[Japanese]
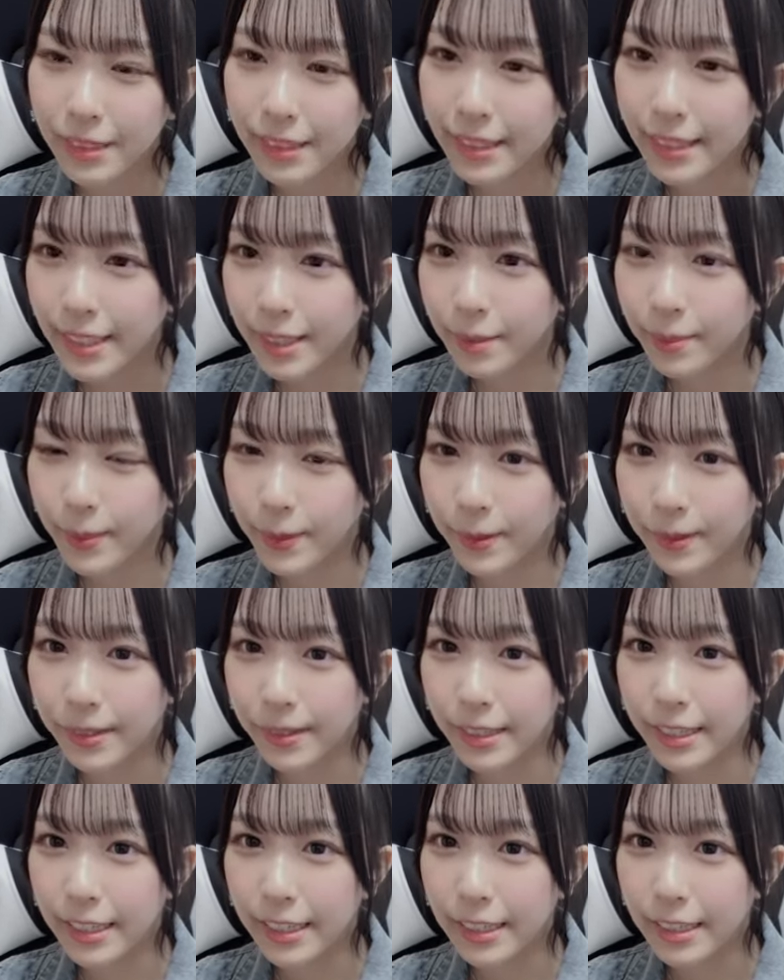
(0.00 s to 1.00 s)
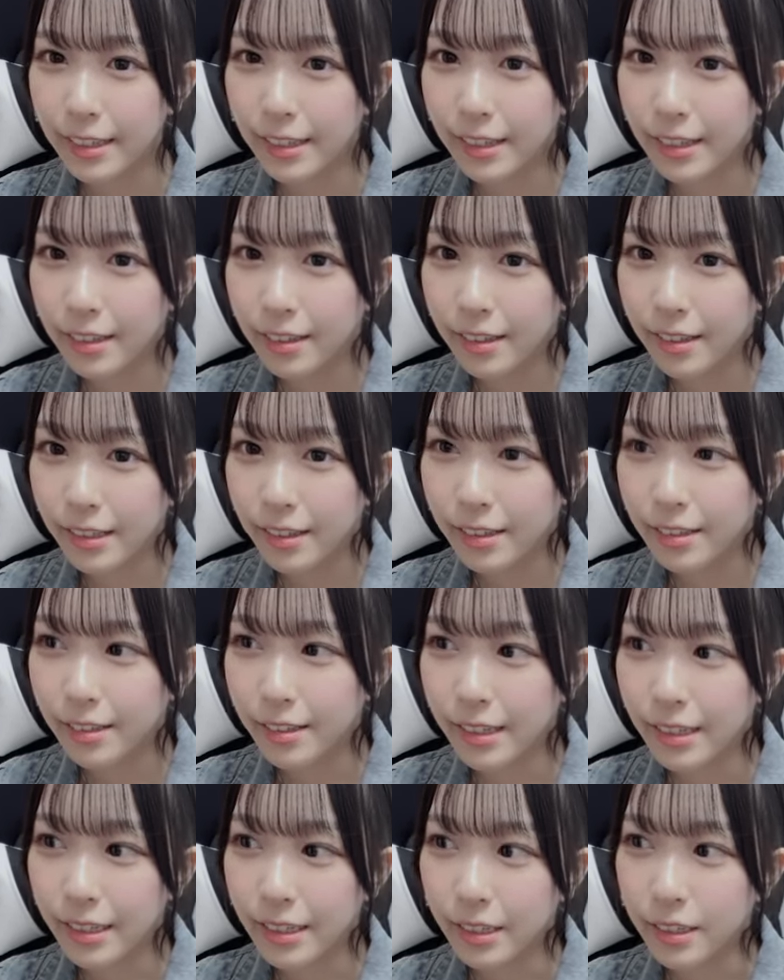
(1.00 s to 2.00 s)
えでも
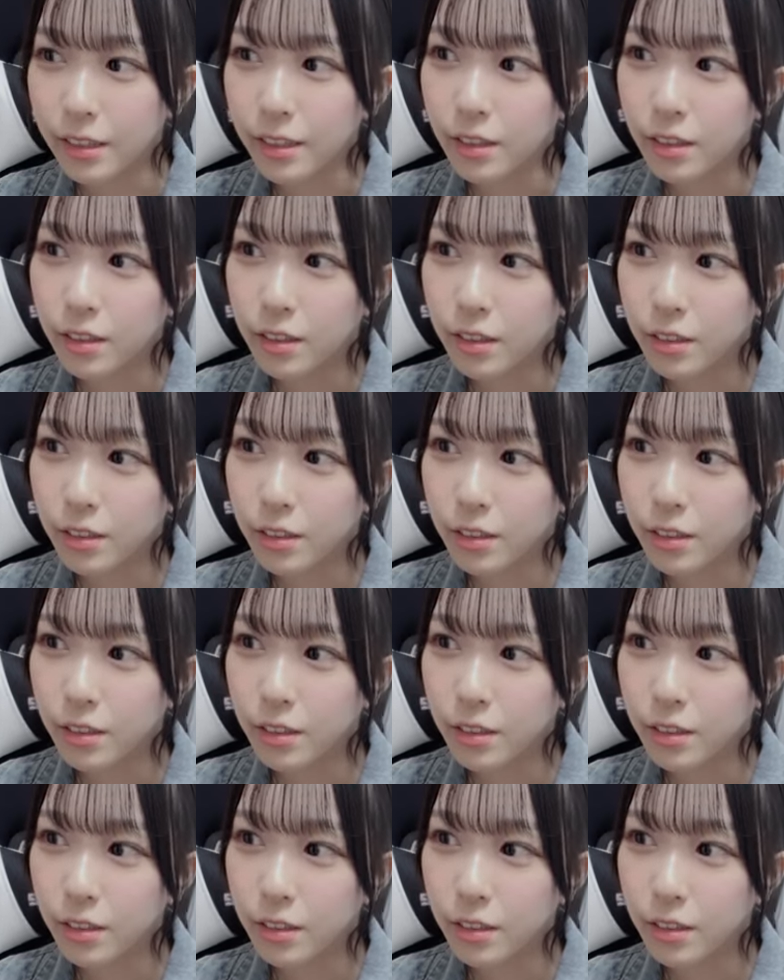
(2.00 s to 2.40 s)
なんか